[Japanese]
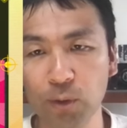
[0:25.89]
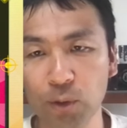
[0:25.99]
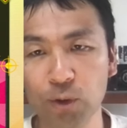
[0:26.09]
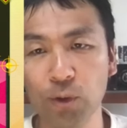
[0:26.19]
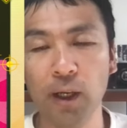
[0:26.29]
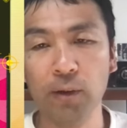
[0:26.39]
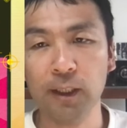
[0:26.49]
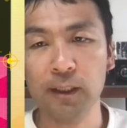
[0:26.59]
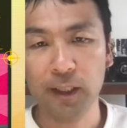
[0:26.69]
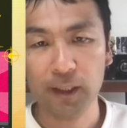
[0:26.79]
ご紹介を
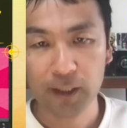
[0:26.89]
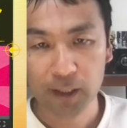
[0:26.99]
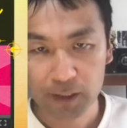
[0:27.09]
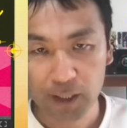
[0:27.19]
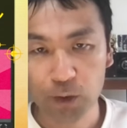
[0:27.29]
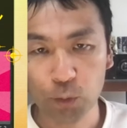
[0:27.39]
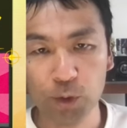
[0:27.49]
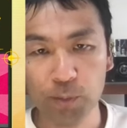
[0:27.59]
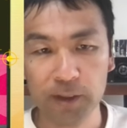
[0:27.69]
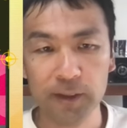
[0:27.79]
させていただきたいと
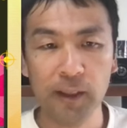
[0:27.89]
思います